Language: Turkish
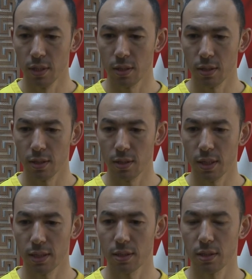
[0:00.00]
Ee,
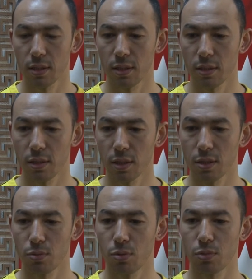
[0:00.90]
herkese
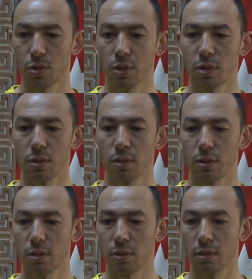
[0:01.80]
nasip olmayacak e,